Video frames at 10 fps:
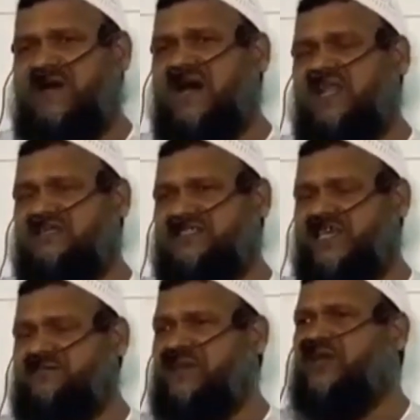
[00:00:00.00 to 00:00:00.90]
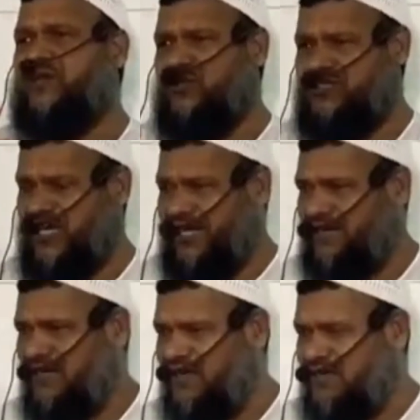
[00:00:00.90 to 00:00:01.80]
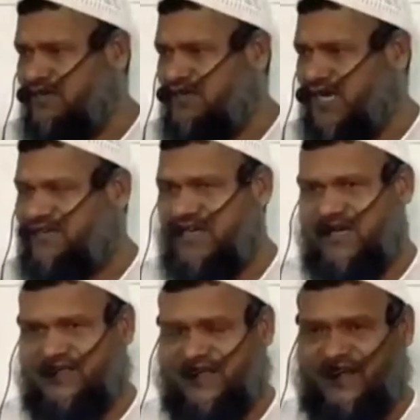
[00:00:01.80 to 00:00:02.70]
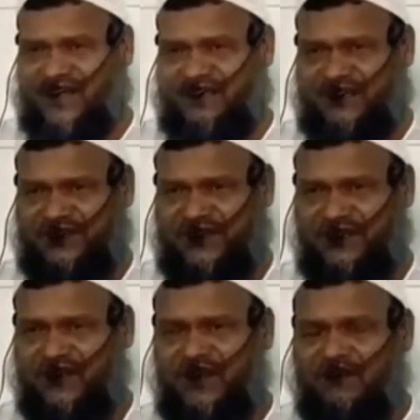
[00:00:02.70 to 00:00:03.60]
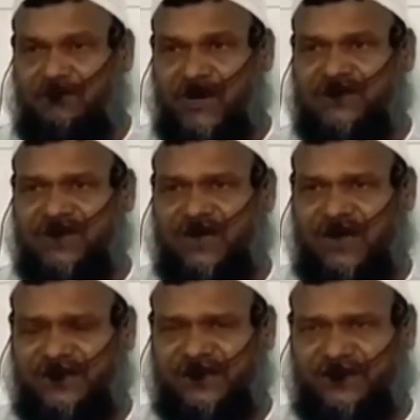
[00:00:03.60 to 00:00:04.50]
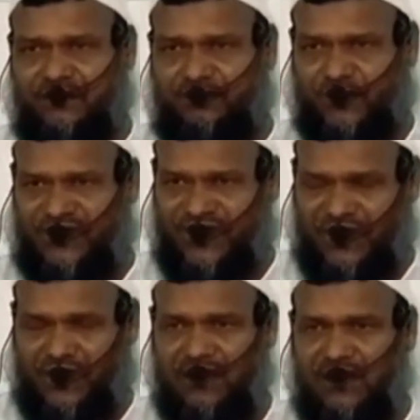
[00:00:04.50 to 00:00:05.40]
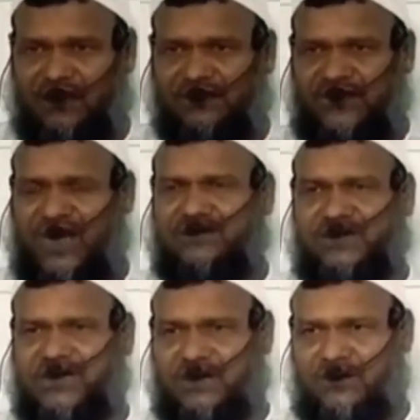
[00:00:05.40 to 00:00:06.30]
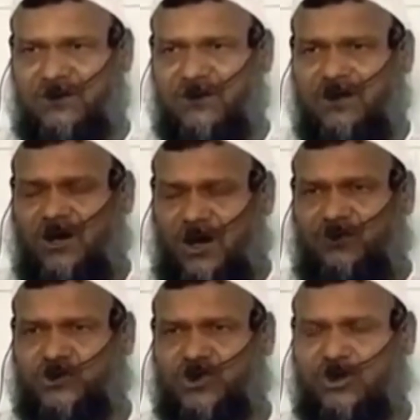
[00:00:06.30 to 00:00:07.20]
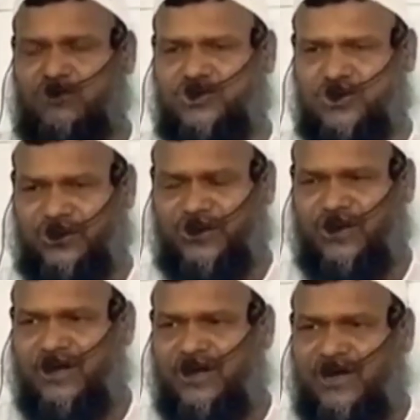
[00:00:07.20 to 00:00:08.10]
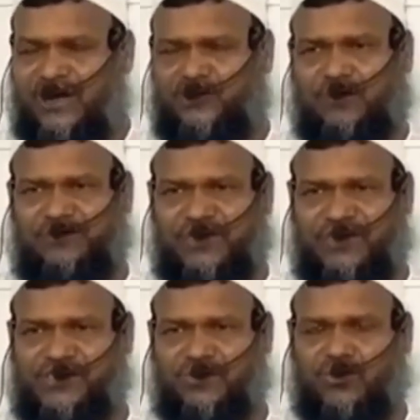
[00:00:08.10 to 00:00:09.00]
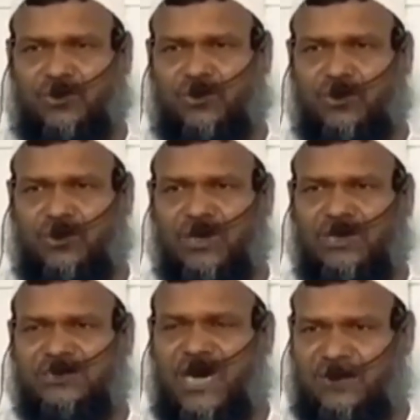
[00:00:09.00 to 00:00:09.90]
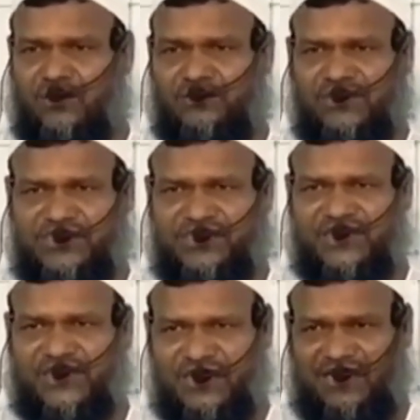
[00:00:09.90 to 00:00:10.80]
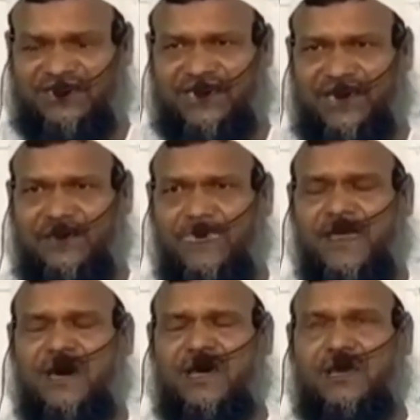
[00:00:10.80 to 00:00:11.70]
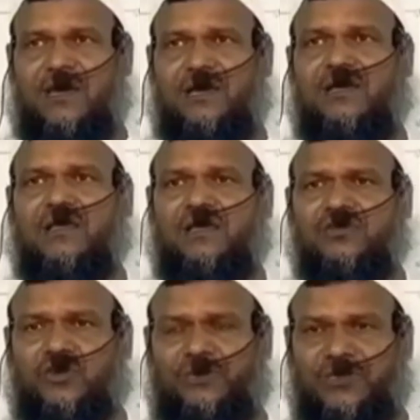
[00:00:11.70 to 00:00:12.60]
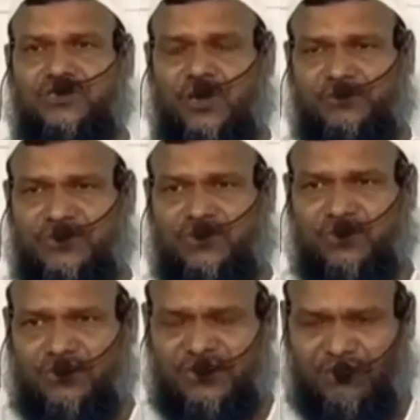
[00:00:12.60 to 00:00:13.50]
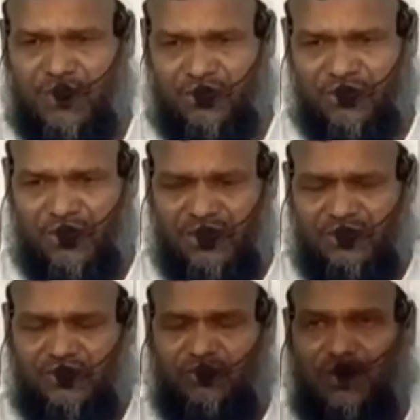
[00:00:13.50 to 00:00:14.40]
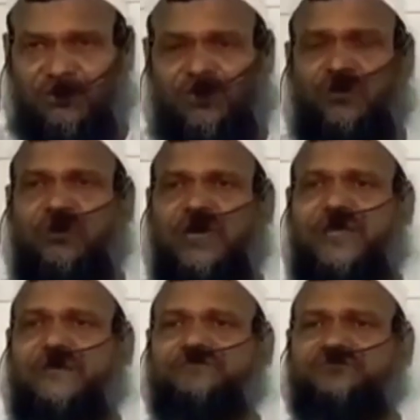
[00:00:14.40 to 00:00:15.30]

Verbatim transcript: বাংলাদেশের বিভিন্ন জেলায় জাতির কাছে রেখে যাচ্ছি মাসিকাল ইতিসম পত্রিকা জাতি যেন অবশ্য অবশ্যই এসব জিনিসকে কখনো সাধারণ দৃষ্টিতে না দেখে আল্লাহ তুমি সব কিছু করতে পারো তোমার দরবারে